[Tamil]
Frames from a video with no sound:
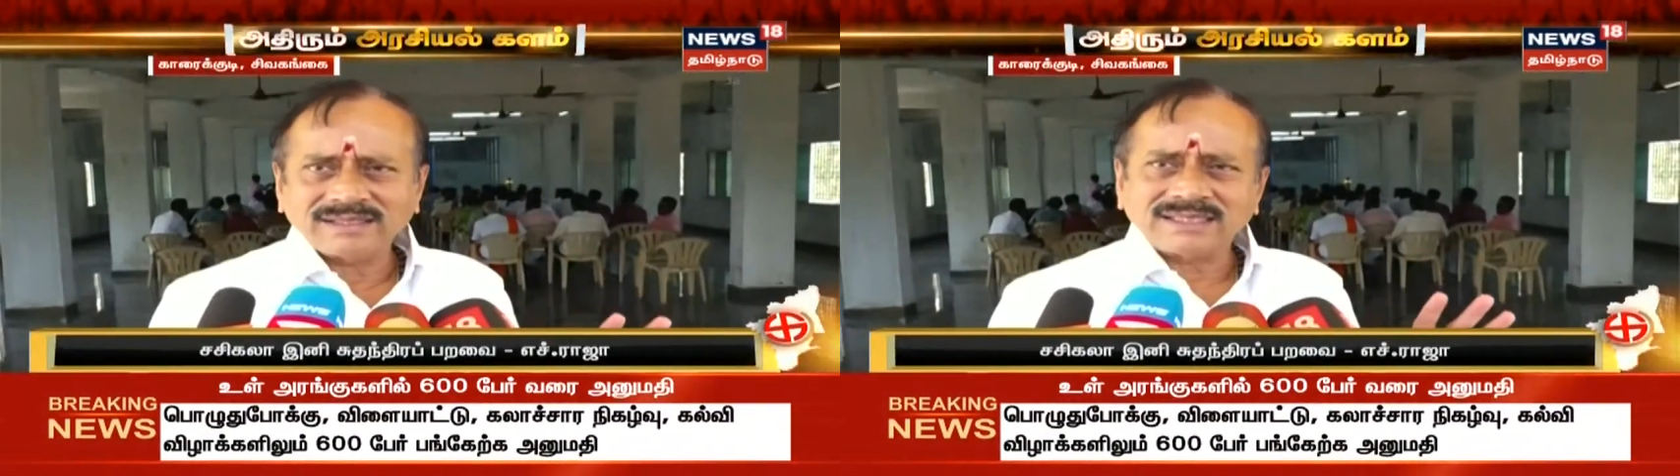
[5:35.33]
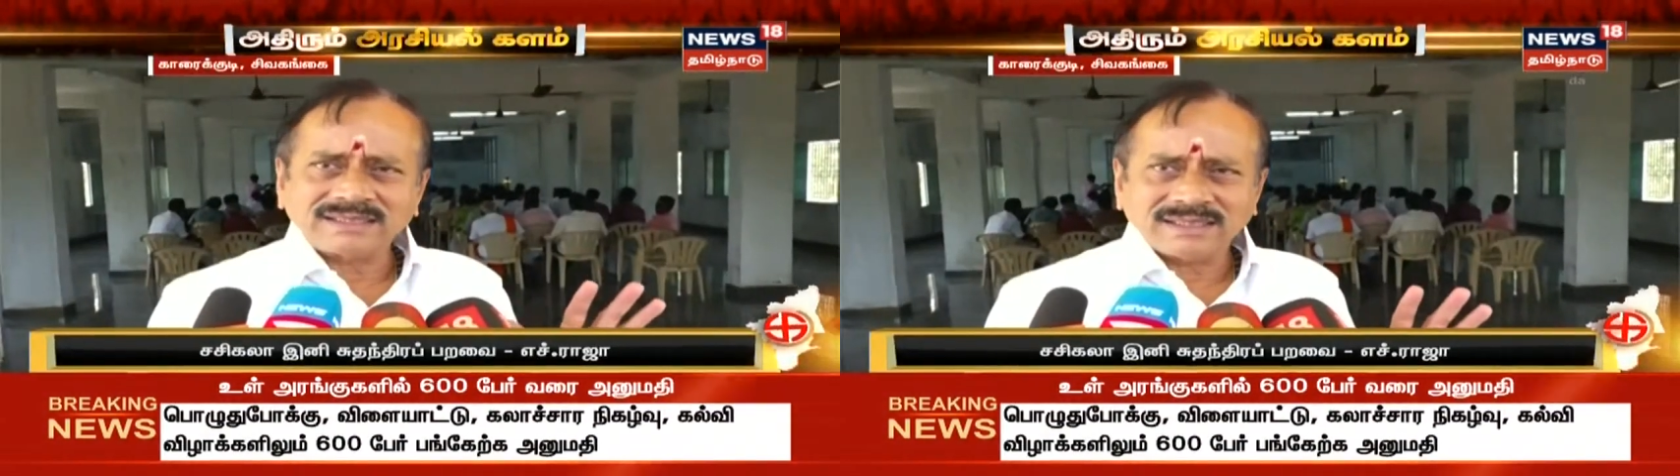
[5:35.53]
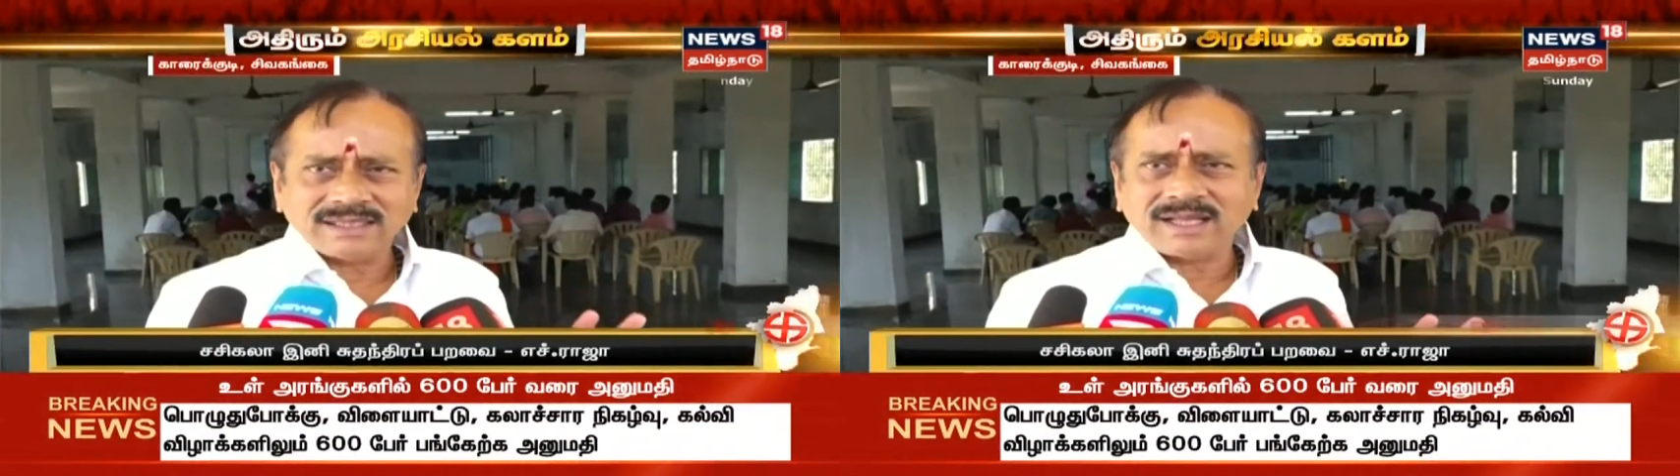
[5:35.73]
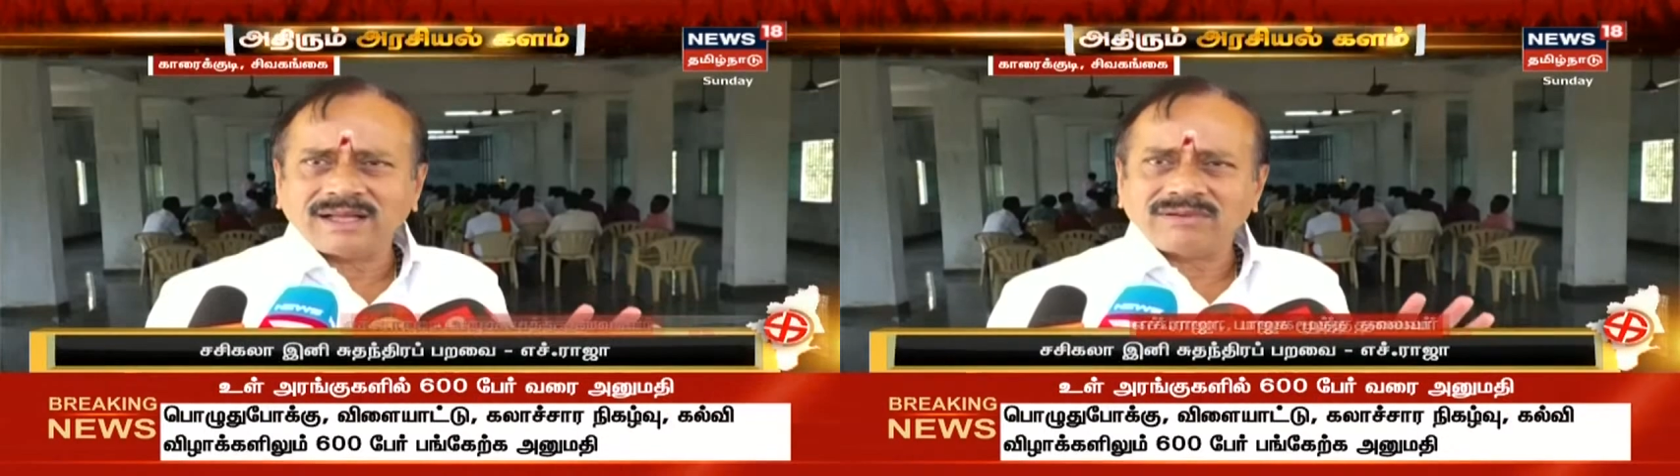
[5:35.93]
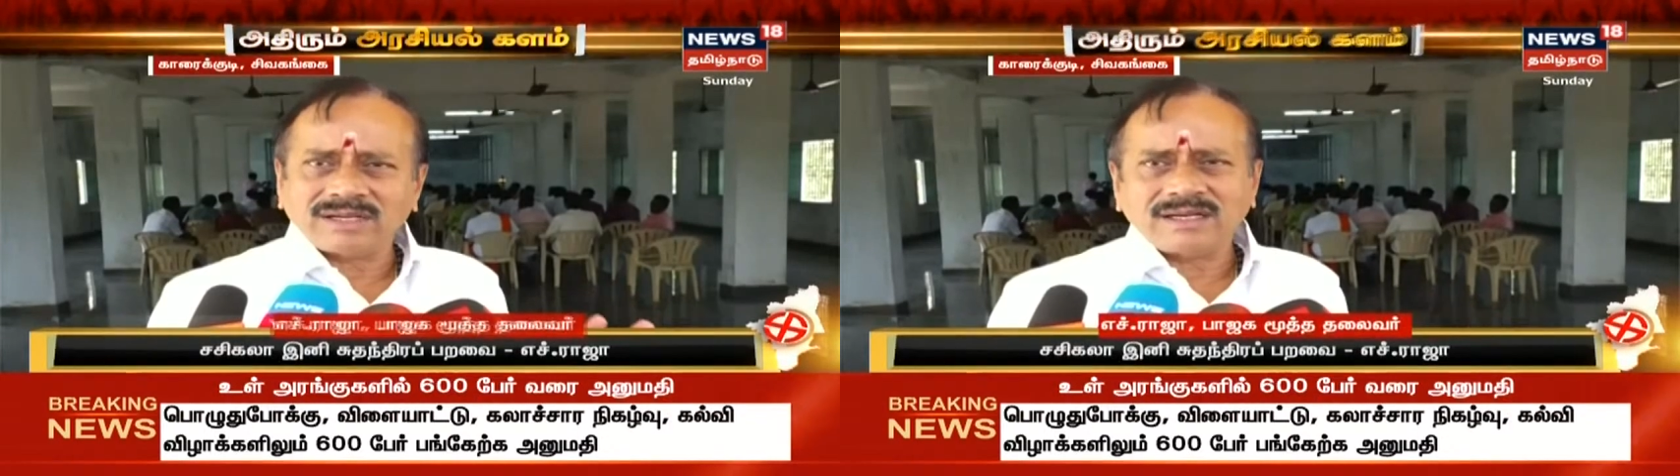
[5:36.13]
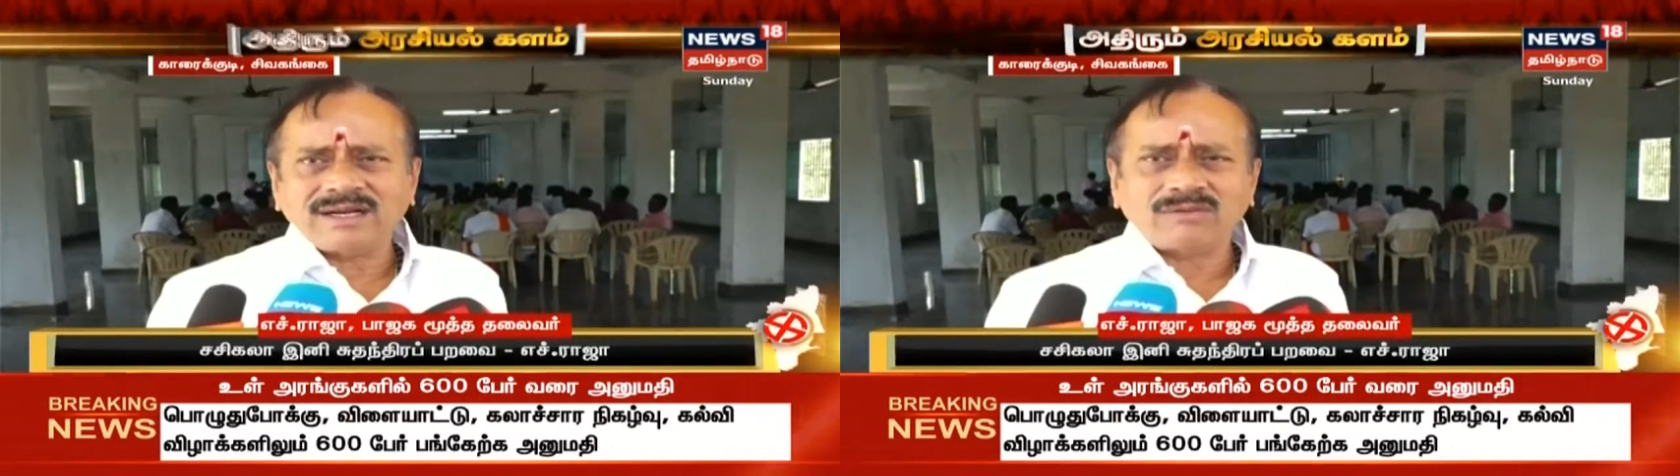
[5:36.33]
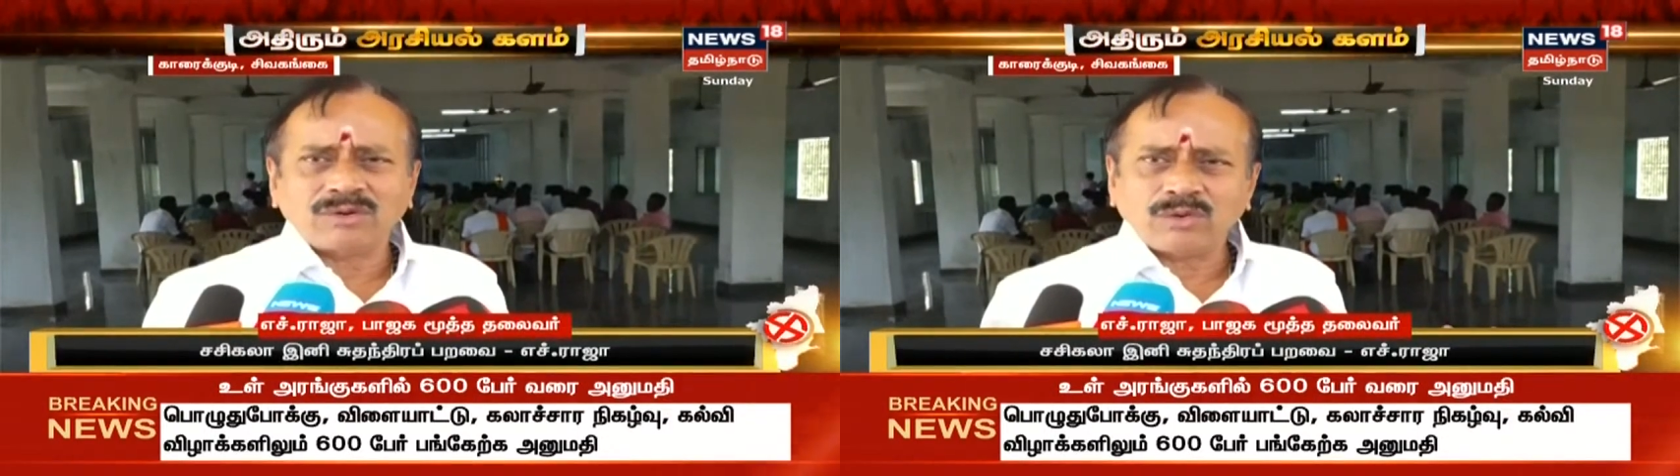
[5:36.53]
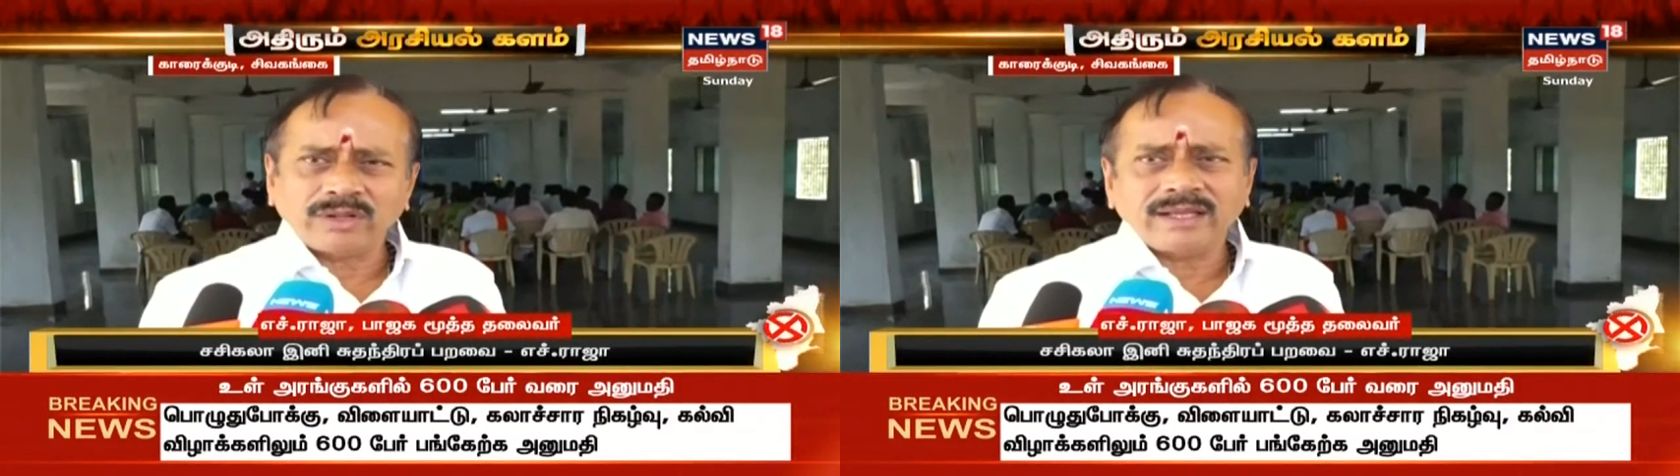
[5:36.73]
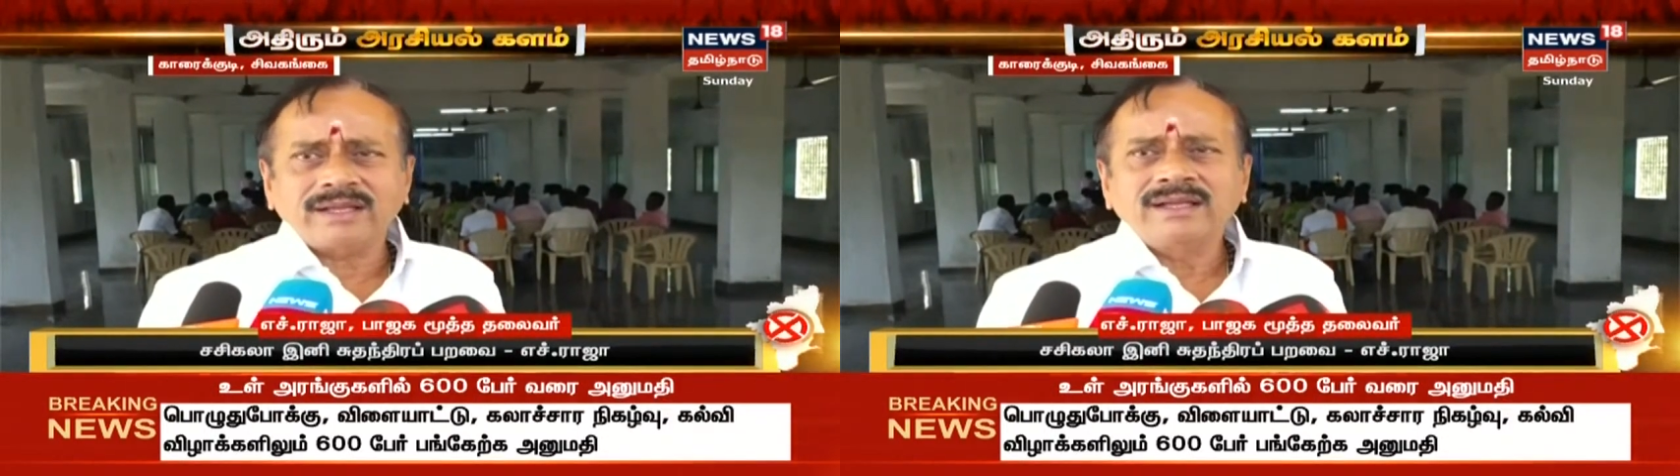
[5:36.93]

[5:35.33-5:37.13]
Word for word: சசிகலா அவர்கள் அவருடைய